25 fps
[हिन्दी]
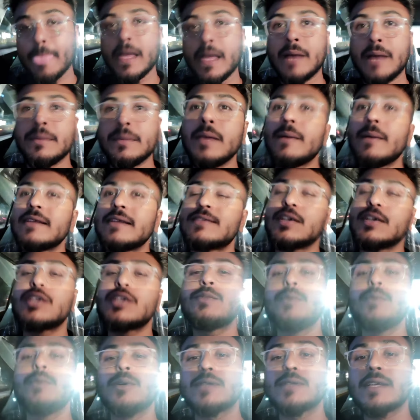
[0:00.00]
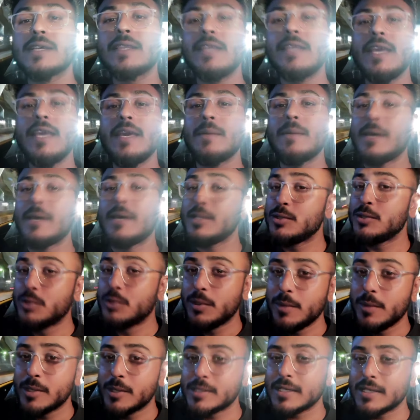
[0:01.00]
अब ये बात सच भी हो सकती है ये बात
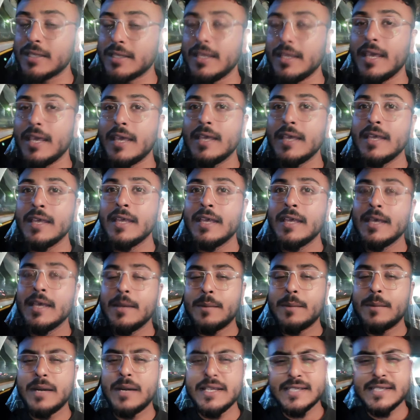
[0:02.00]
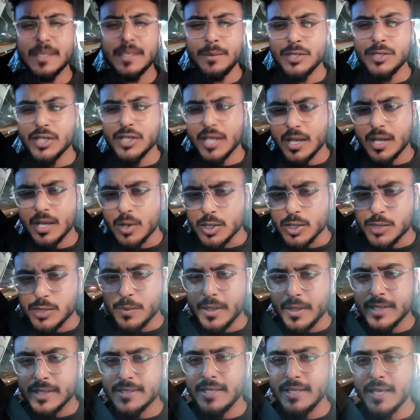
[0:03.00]
झूठ भी हो सकती है बट इसके पीछे क्या
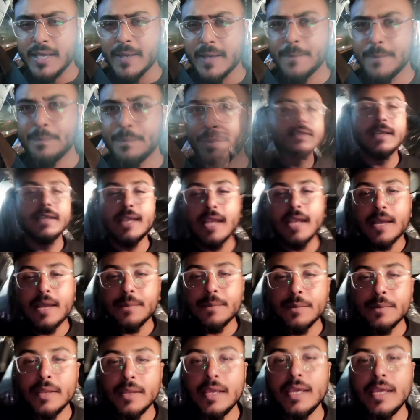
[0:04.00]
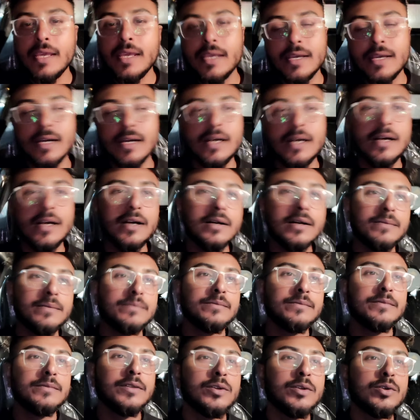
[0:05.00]
कॉन्स्परेसी है सर आपने
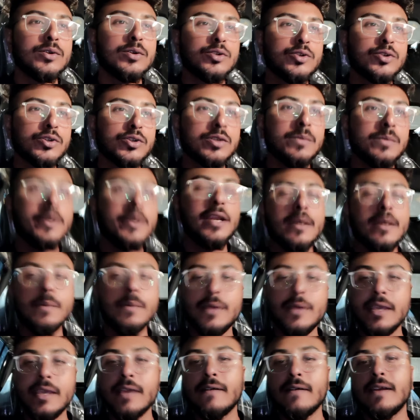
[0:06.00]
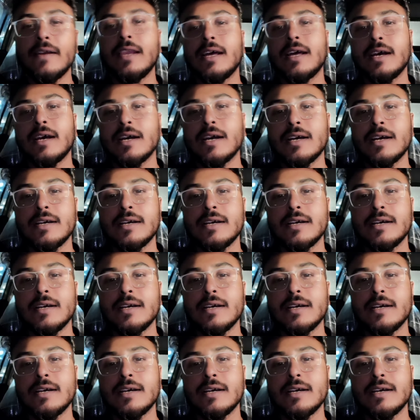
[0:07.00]
यू नो सोशल मीडिया पे ये वाला